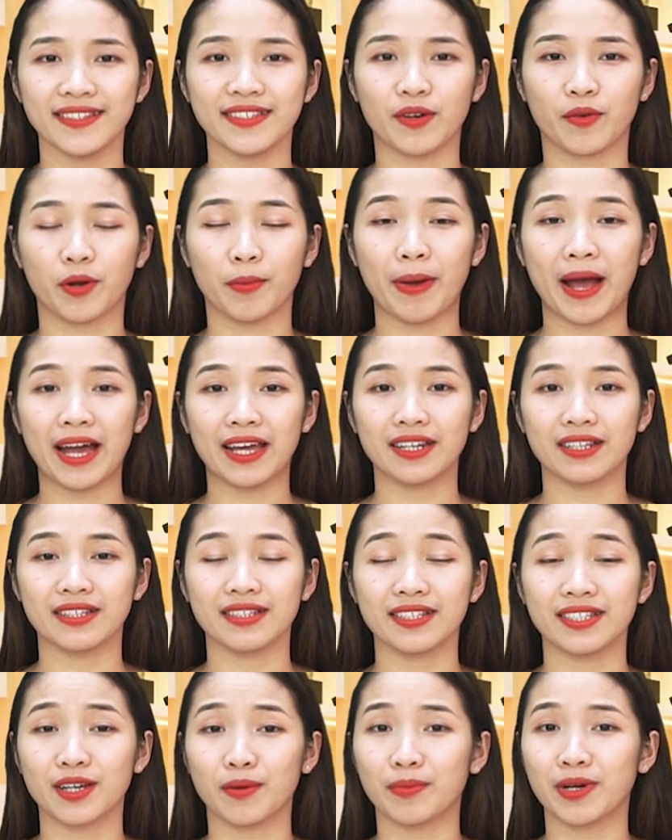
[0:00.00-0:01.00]
Xin chào các bạn,
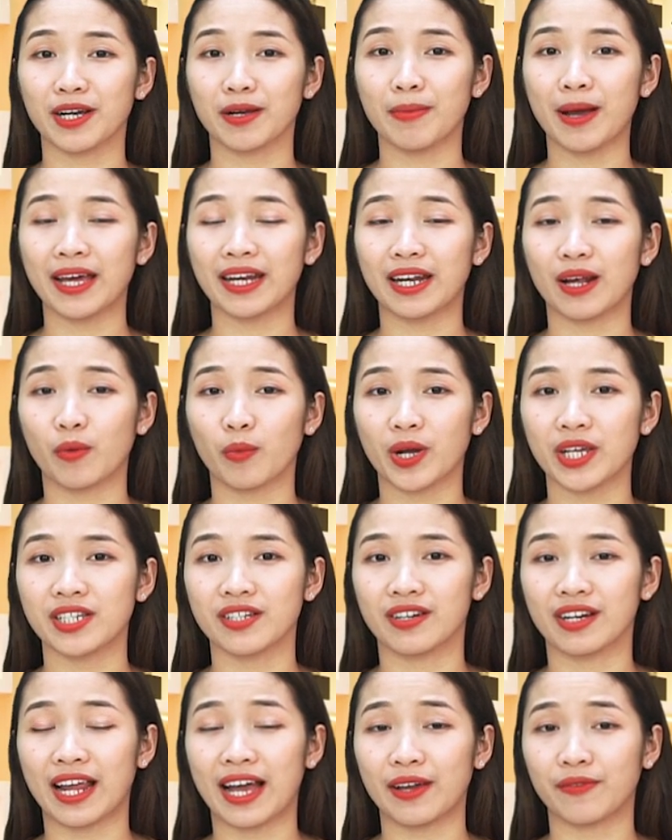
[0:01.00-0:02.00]
chào mừng các bạn đã quay
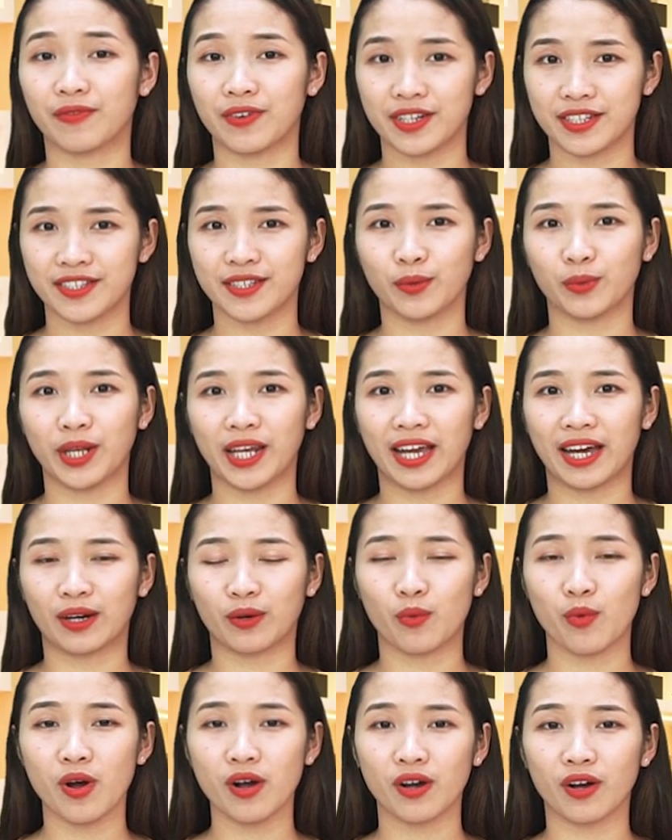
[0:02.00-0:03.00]
trở lại với siêu thị
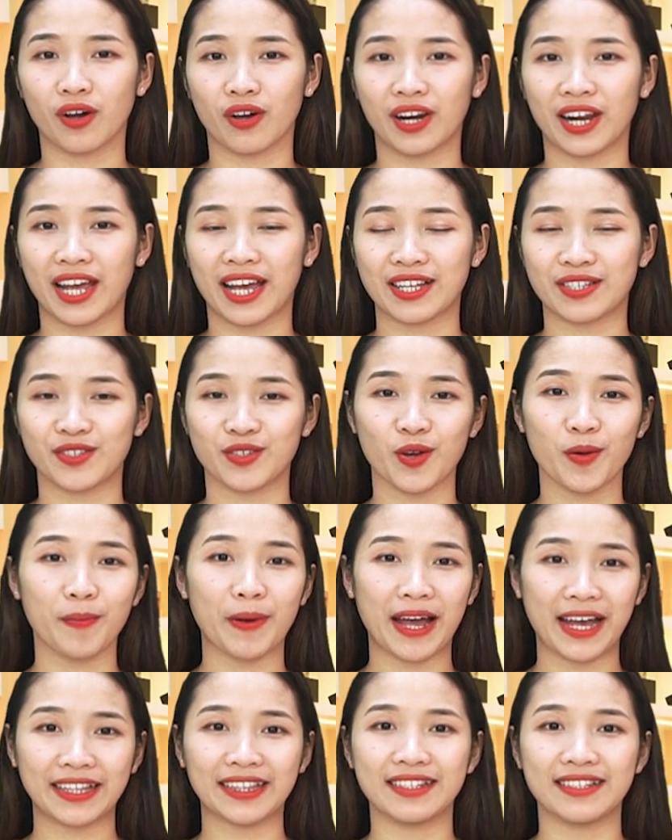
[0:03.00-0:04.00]
Hàn Quốc Korea Shop
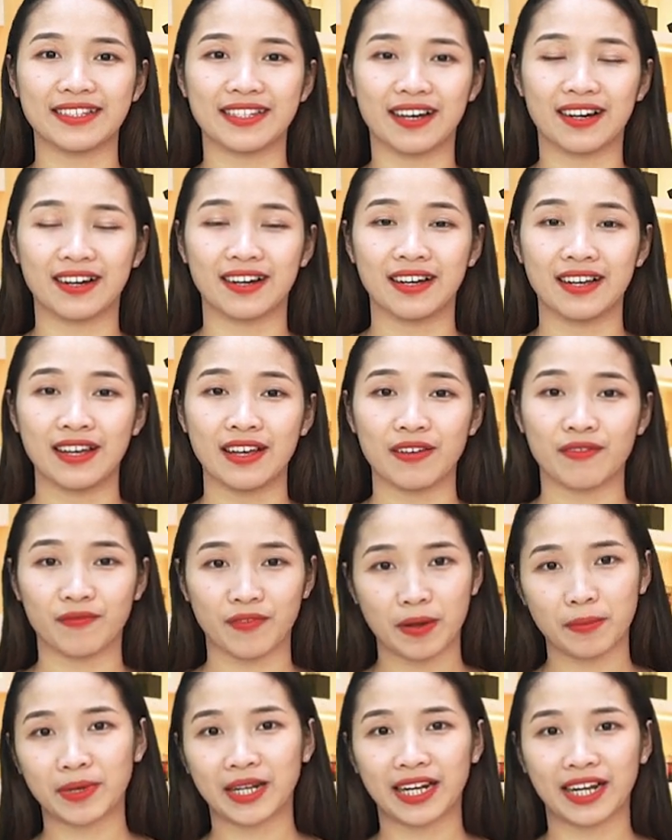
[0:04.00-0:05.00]
hai mươi tư giờ.
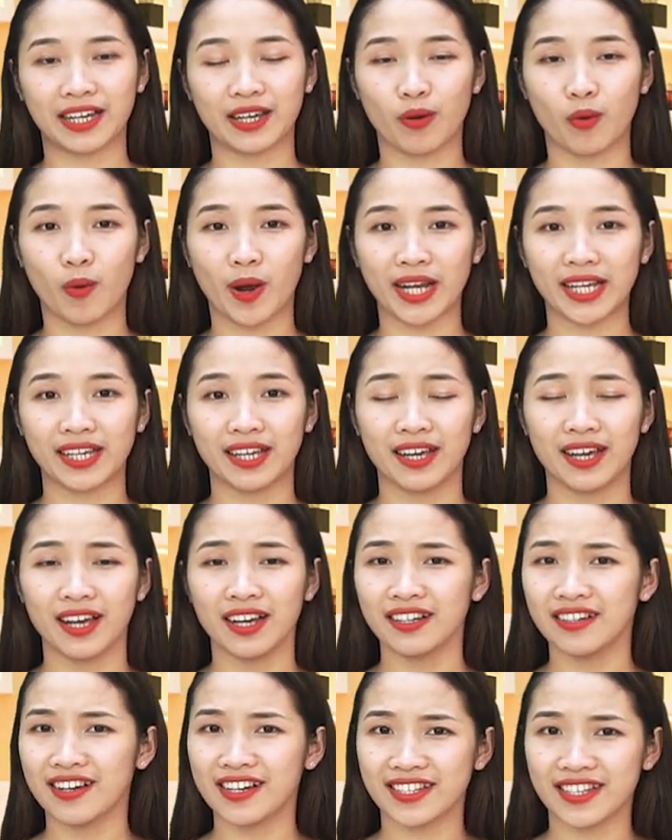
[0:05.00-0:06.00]
Và mình là Kiều Anh,
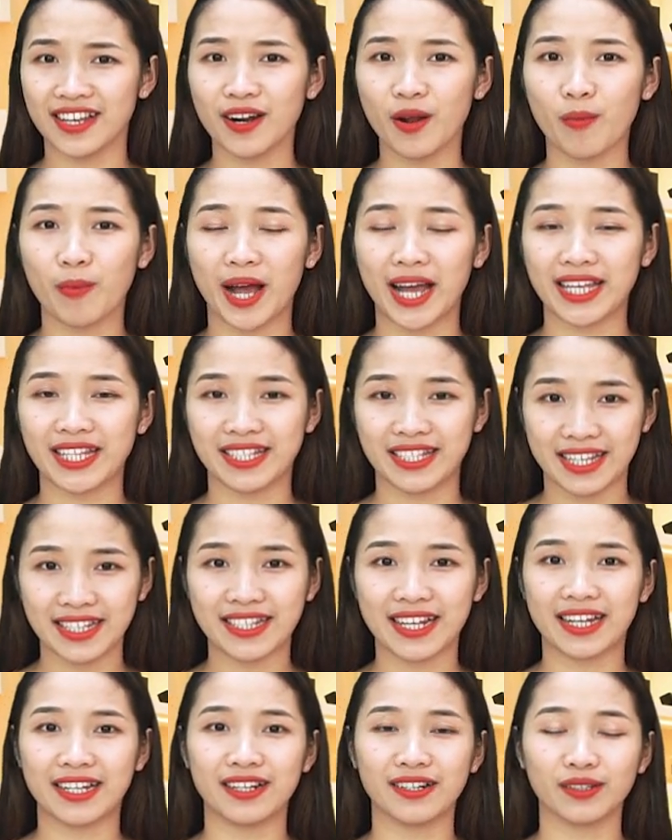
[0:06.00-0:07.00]
người sẽ đồng hành chia
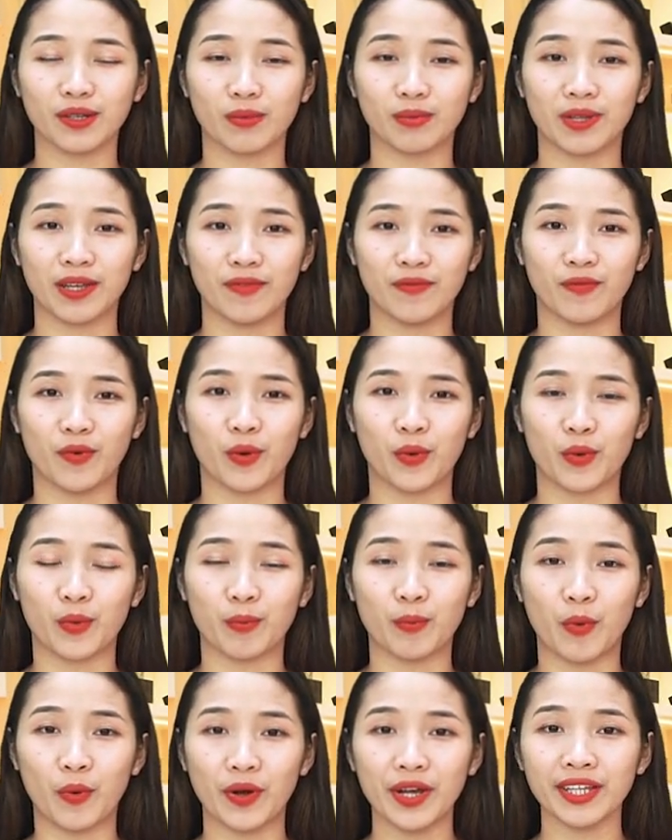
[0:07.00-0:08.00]
sẻ những thông tin vô
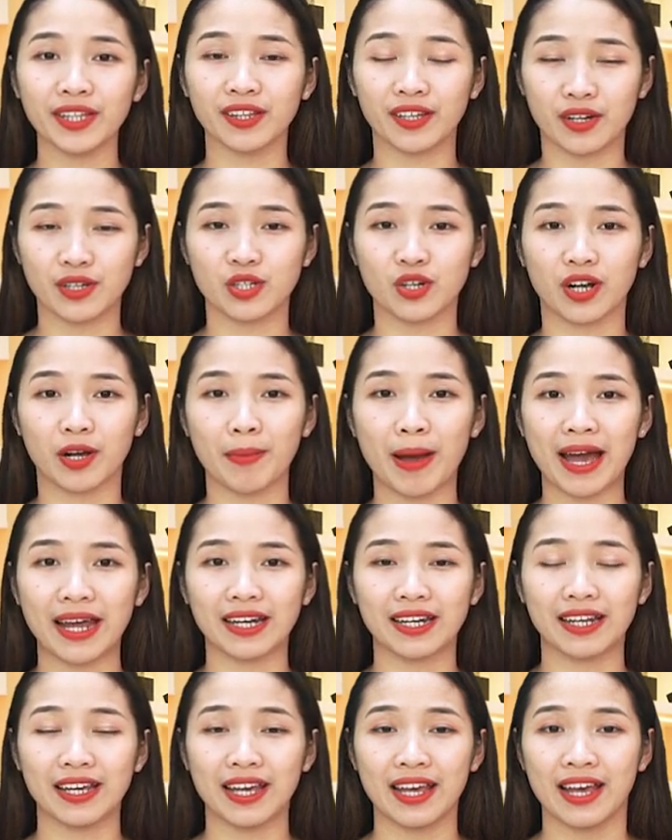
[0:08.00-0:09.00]
cùng bổ ích tới cho các bạn.